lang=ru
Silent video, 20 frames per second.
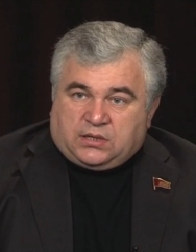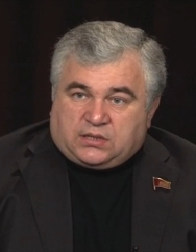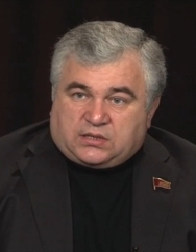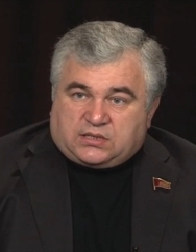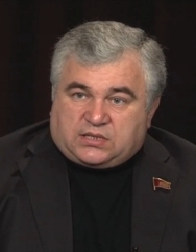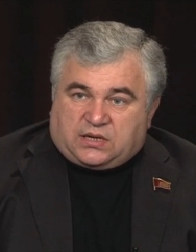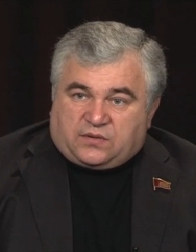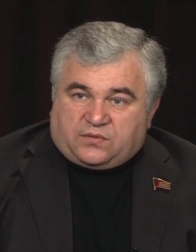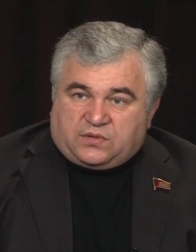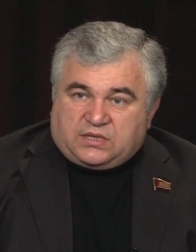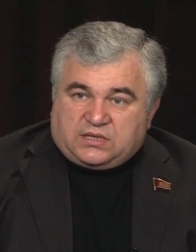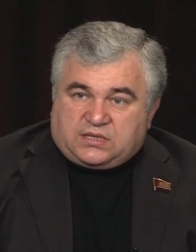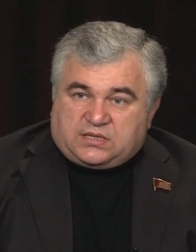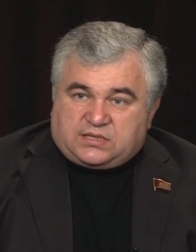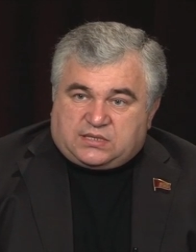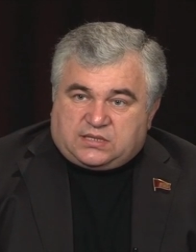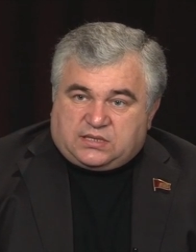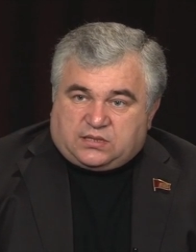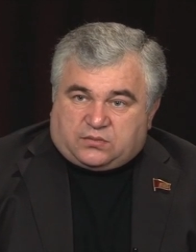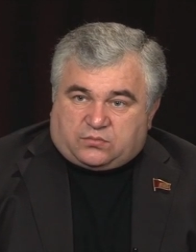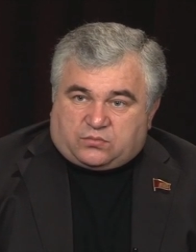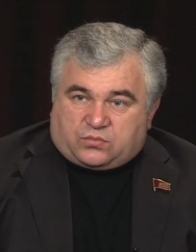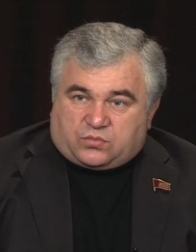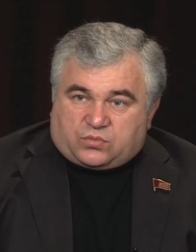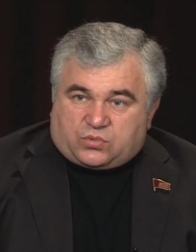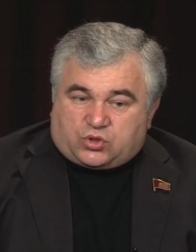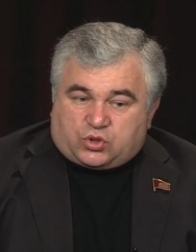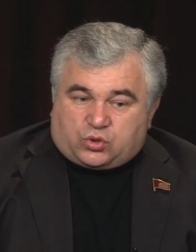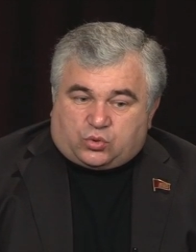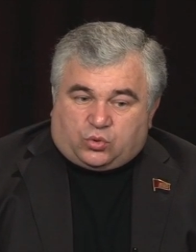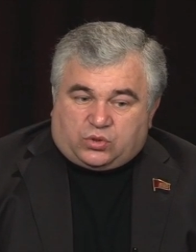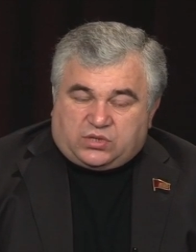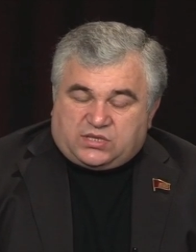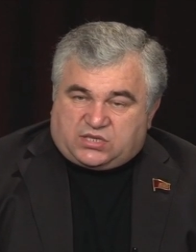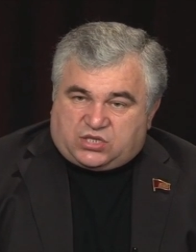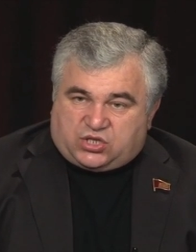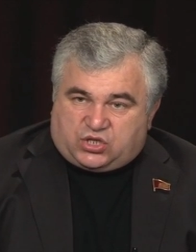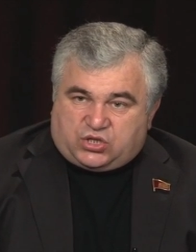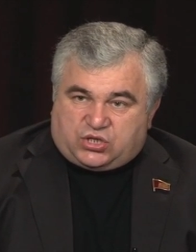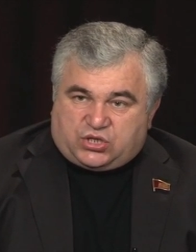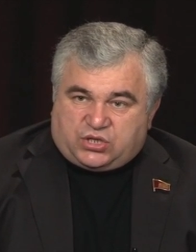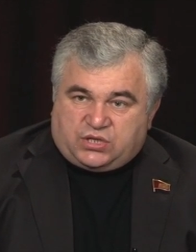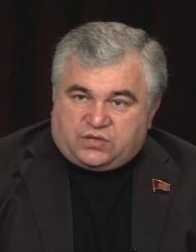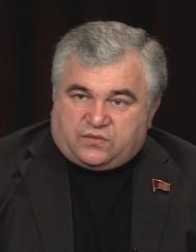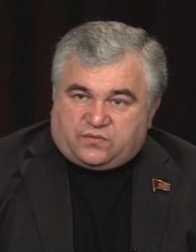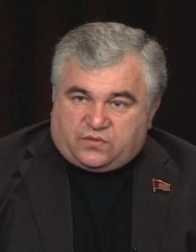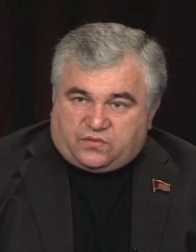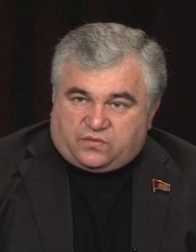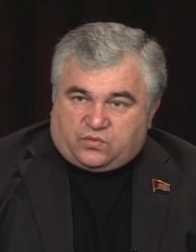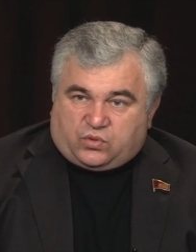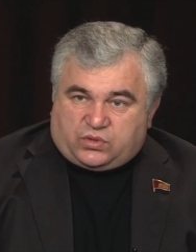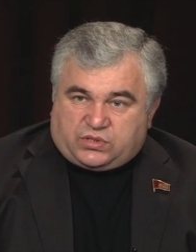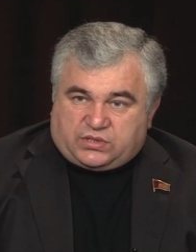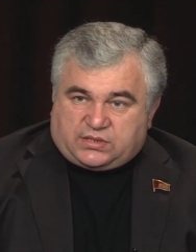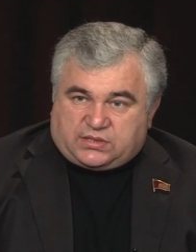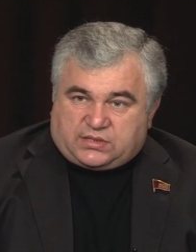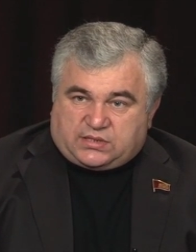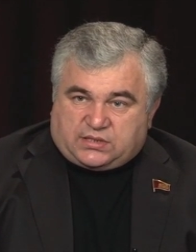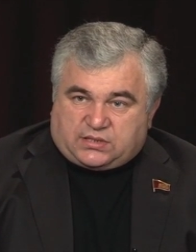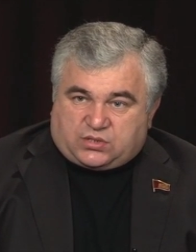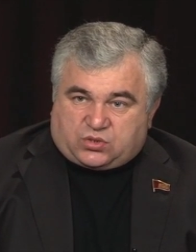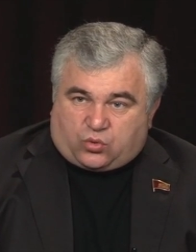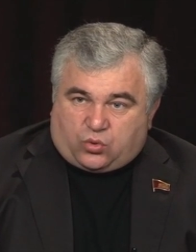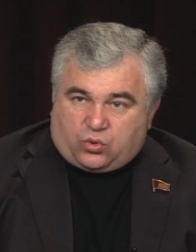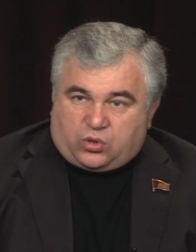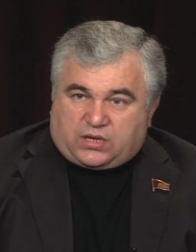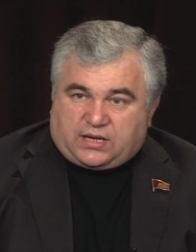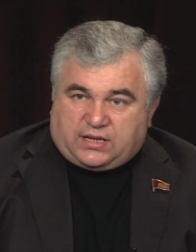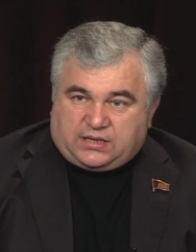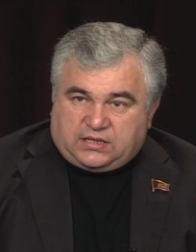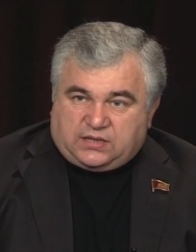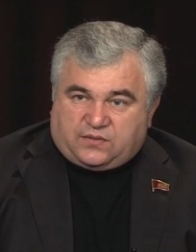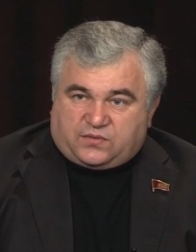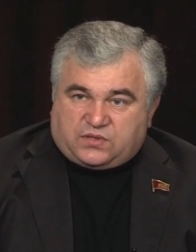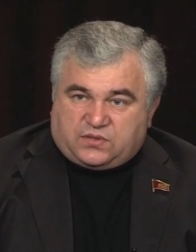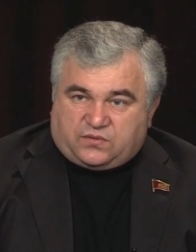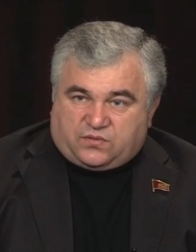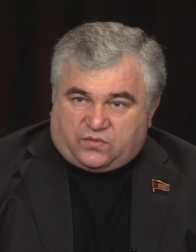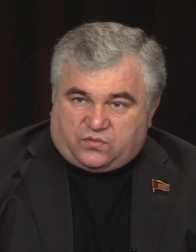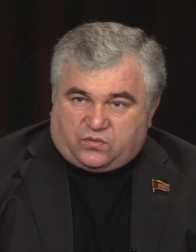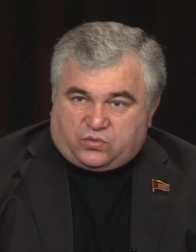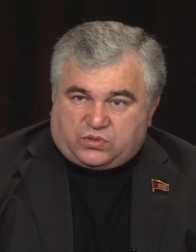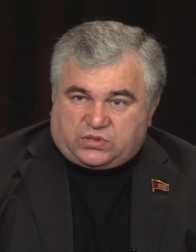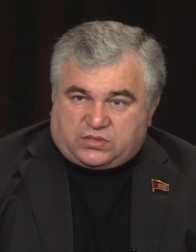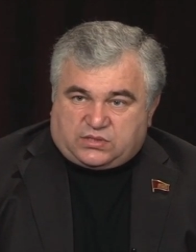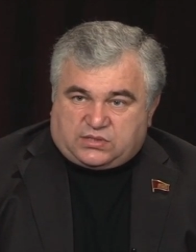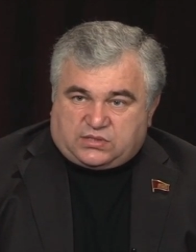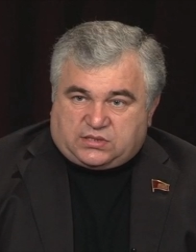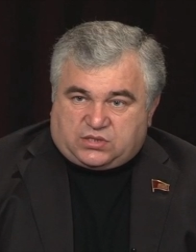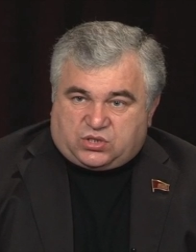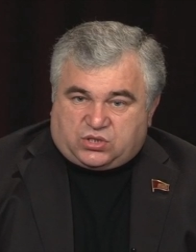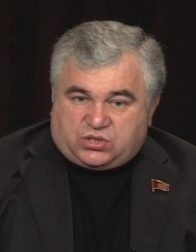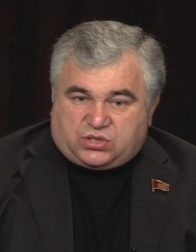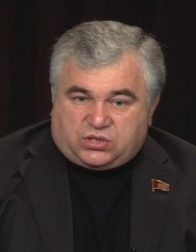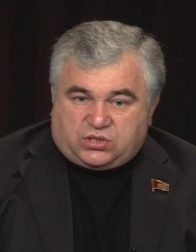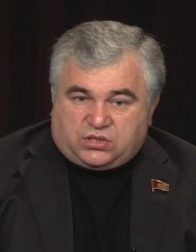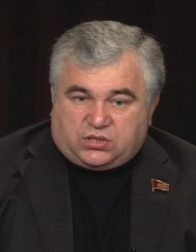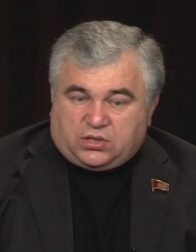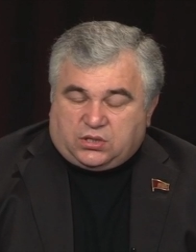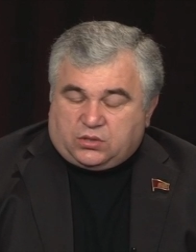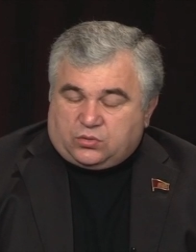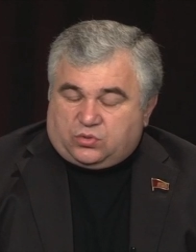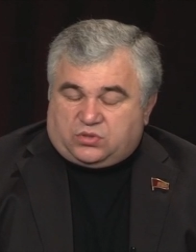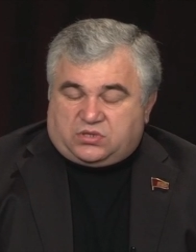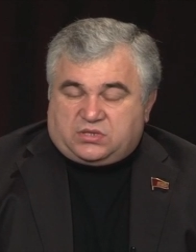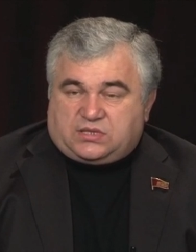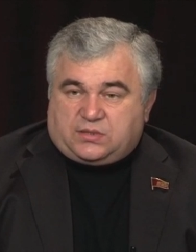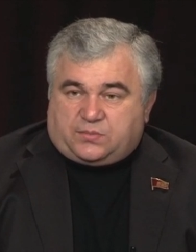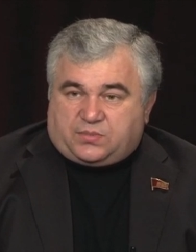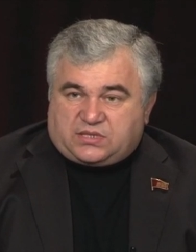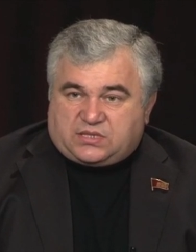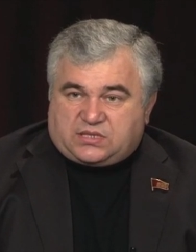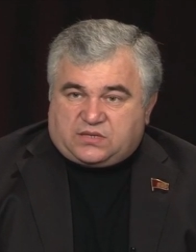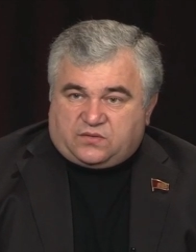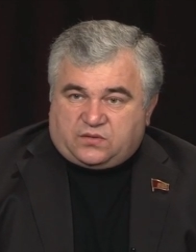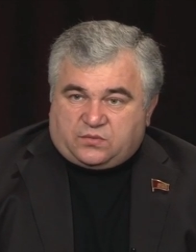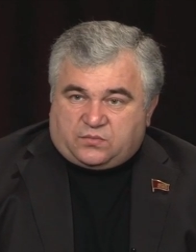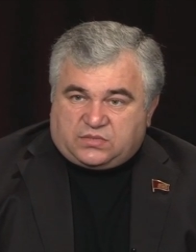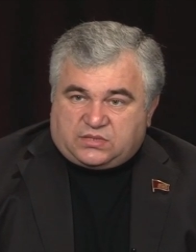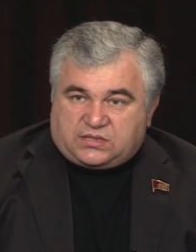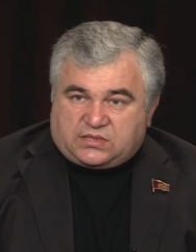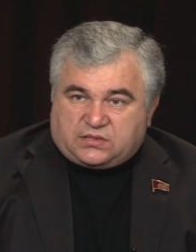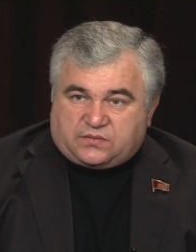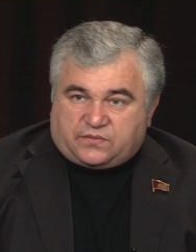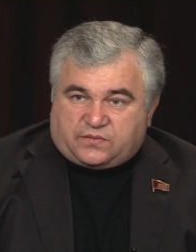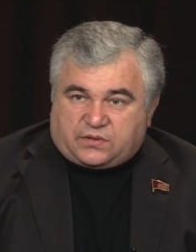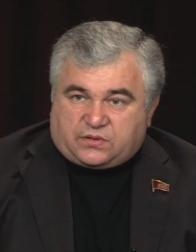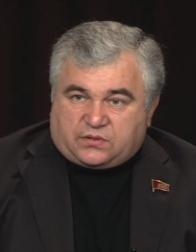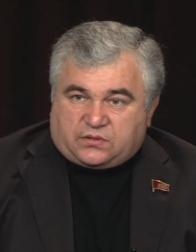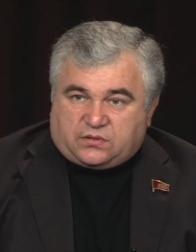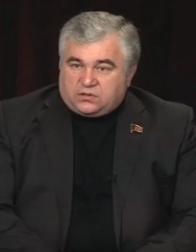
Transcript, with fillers: сравнить с тем, что из Чечни вывозится, сколько нефти вывозится из Чечни, то это несопоставимые цифры.